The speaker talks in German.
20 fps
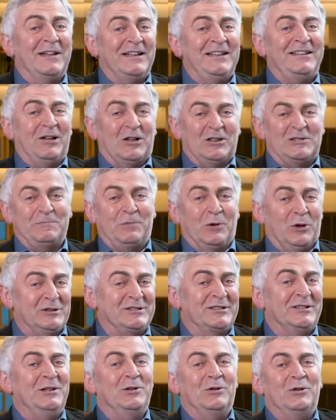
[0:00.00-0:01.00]
Bericht aus
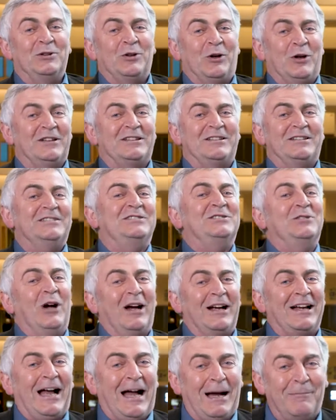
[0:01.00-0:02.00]
Brüssel und heute
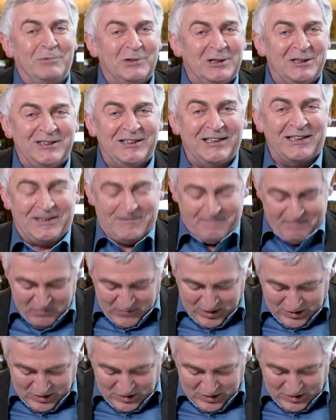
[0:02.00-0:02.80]
zur Agrarpolitik.